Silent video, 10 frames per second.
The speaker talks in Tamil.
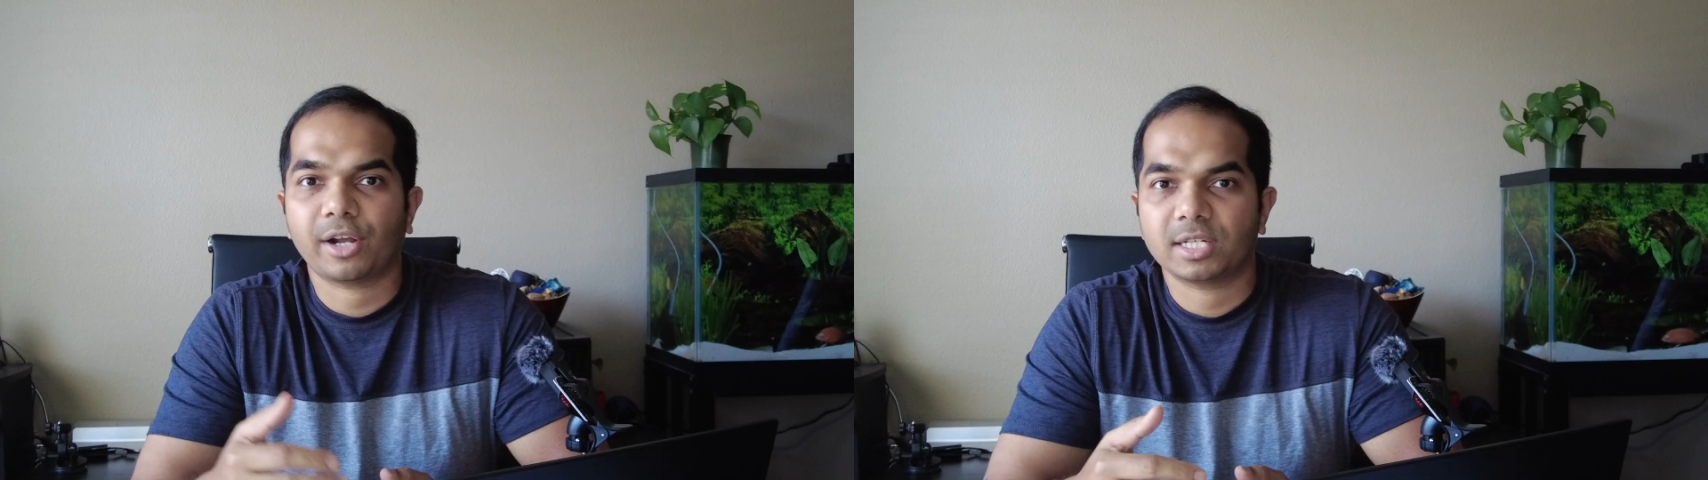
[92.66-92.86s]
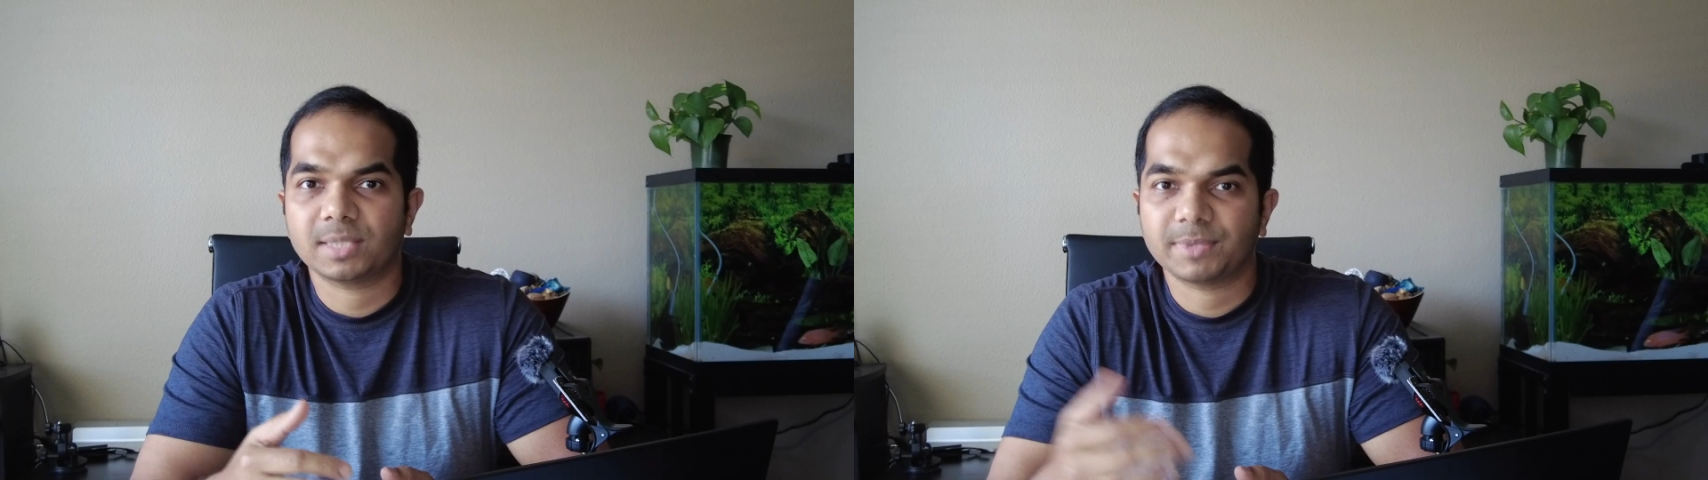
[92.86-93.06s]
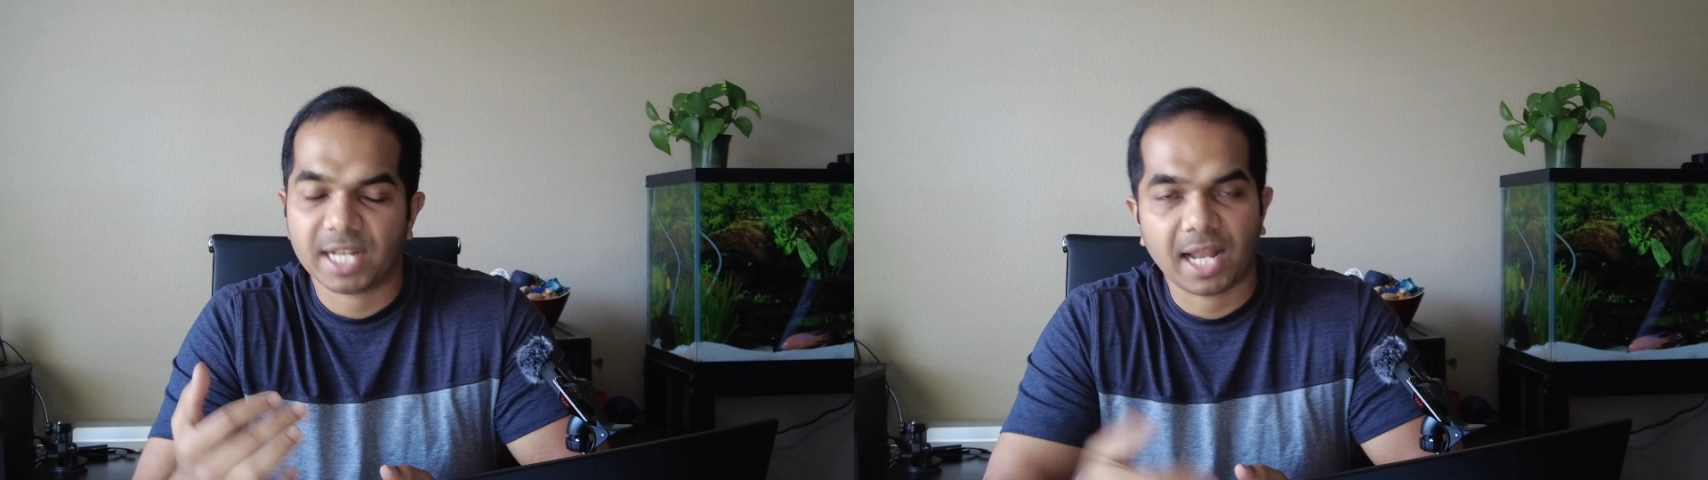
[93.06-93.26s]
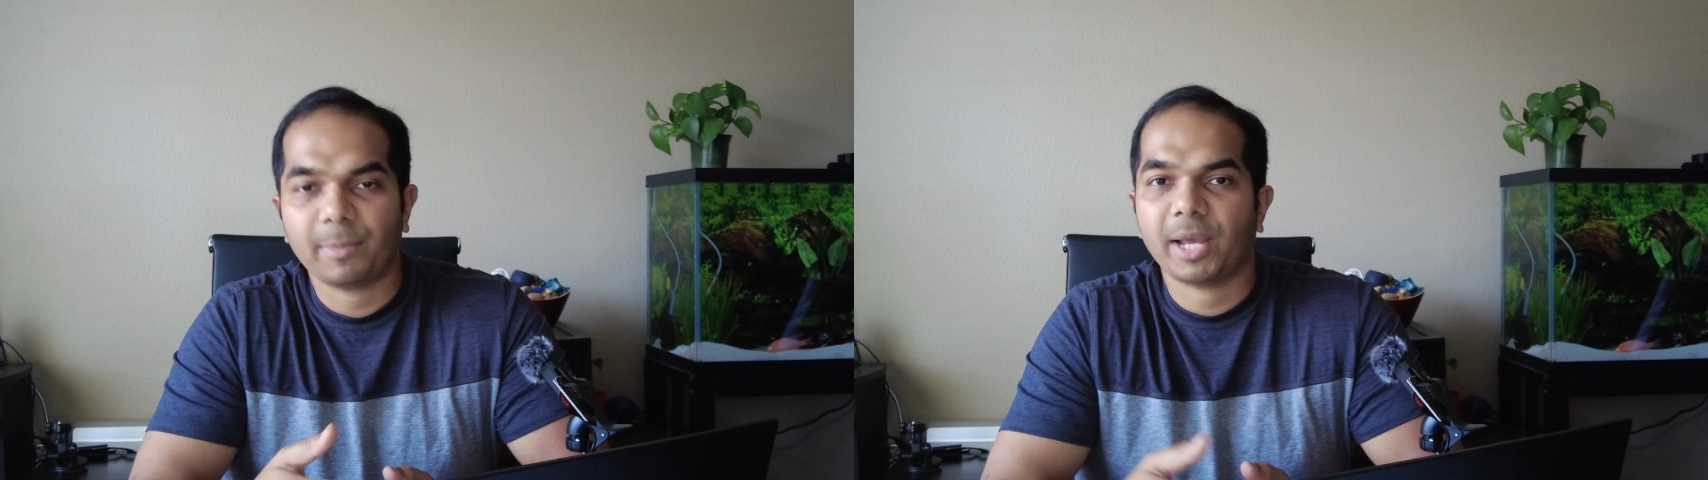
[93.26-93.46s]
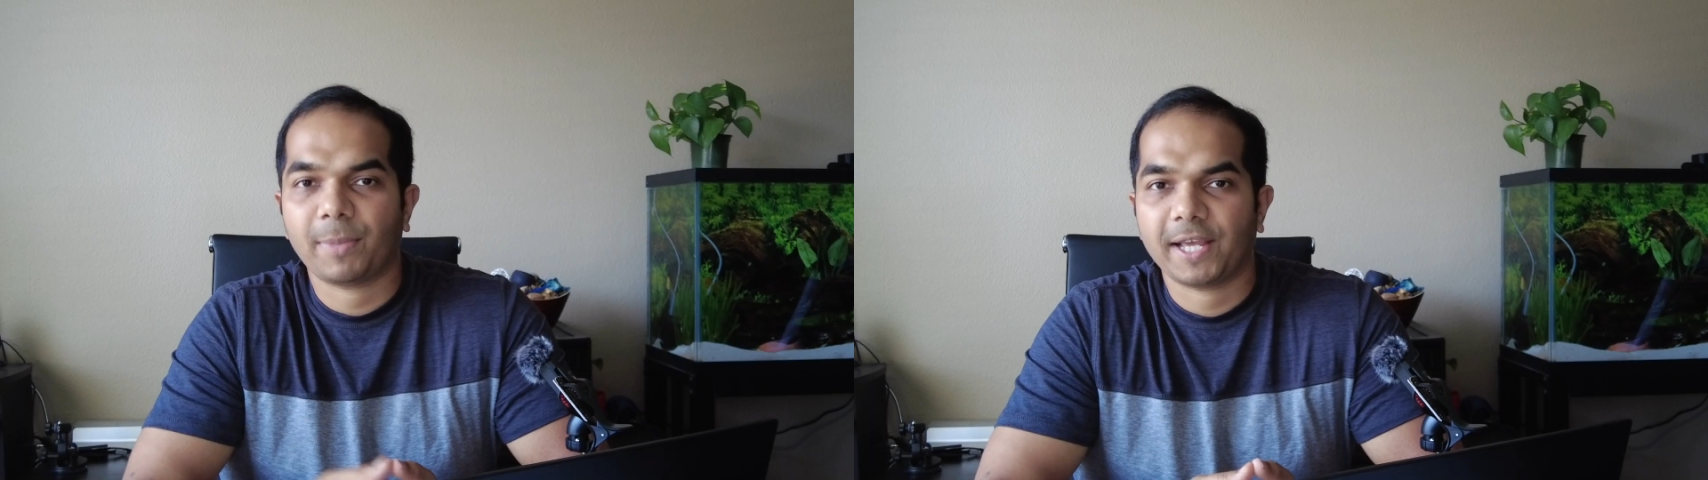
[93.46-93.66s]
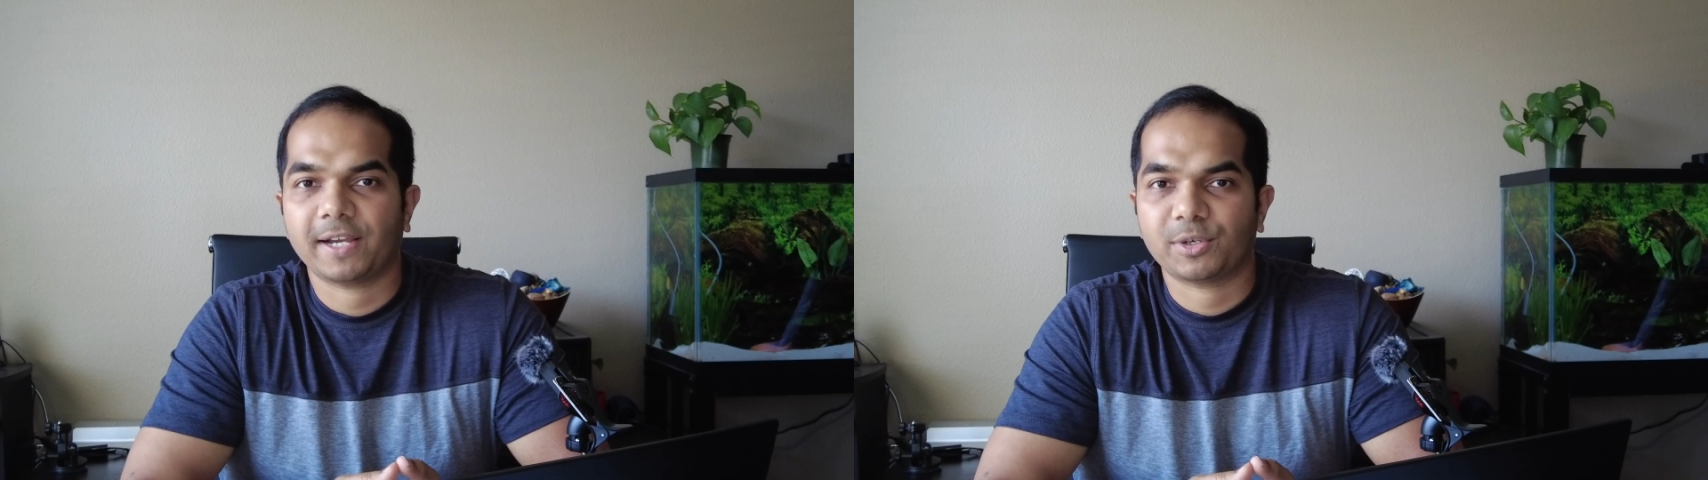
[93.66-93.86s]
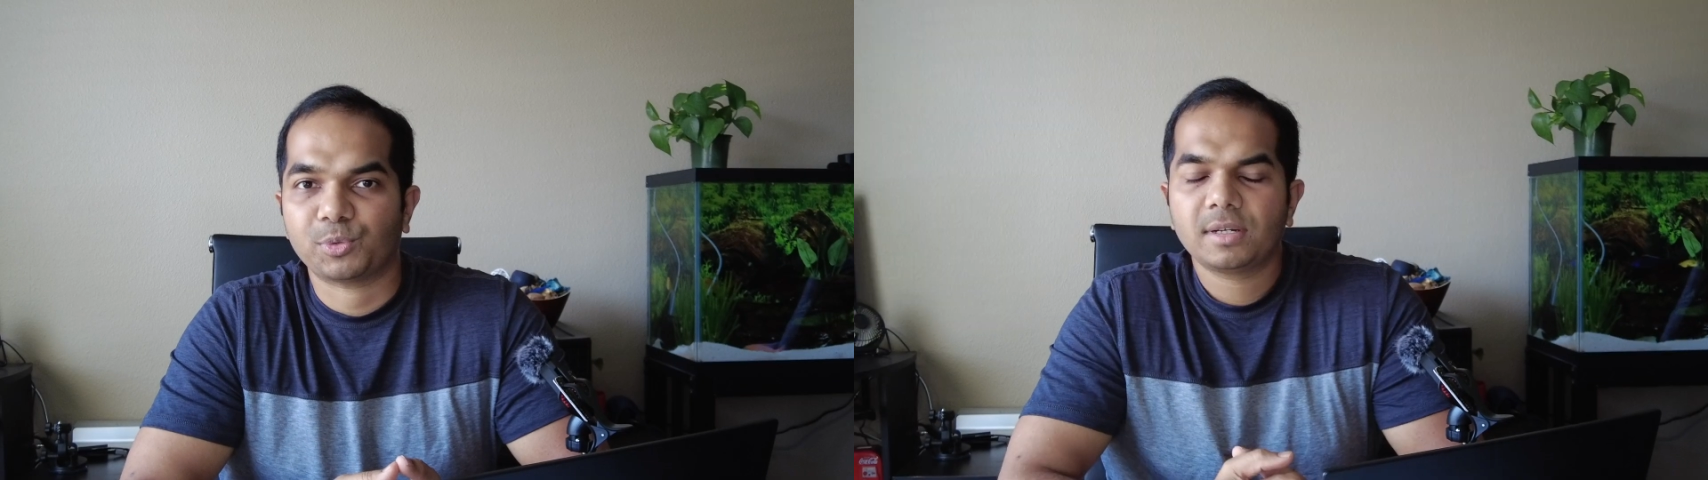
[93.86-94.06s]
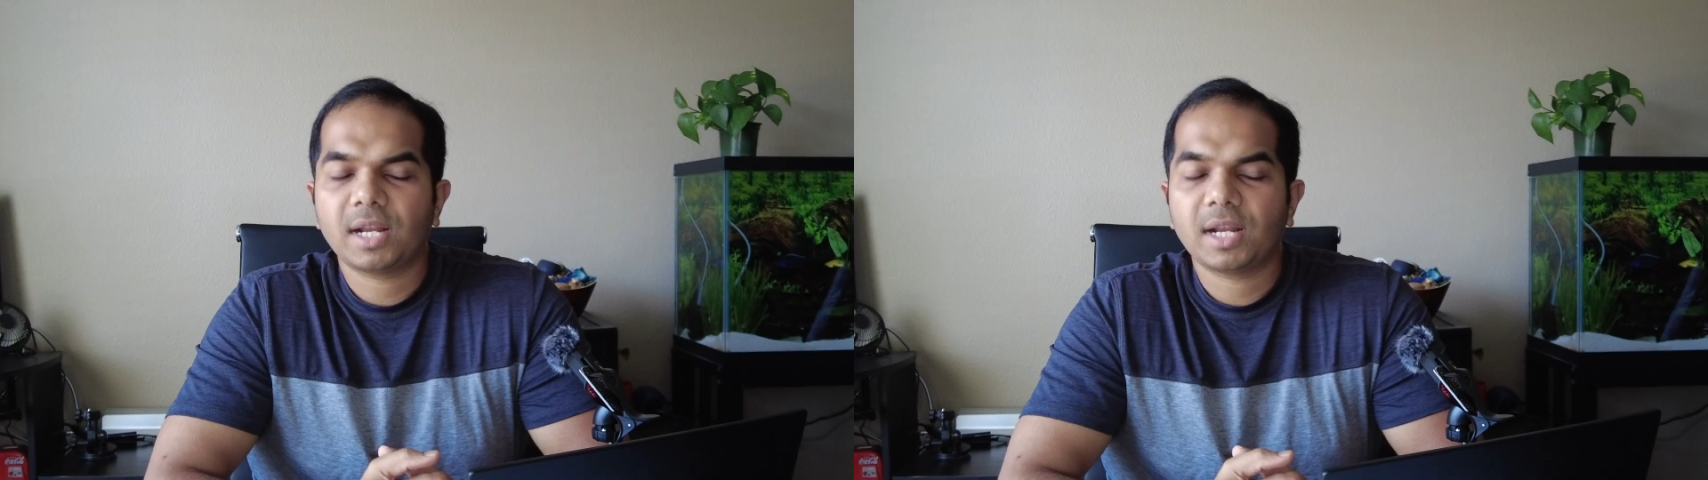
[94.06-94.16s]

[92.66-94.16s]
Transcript: கான்செப்ட்ஸ் e எல்லாமே அப்ளை ஆகும்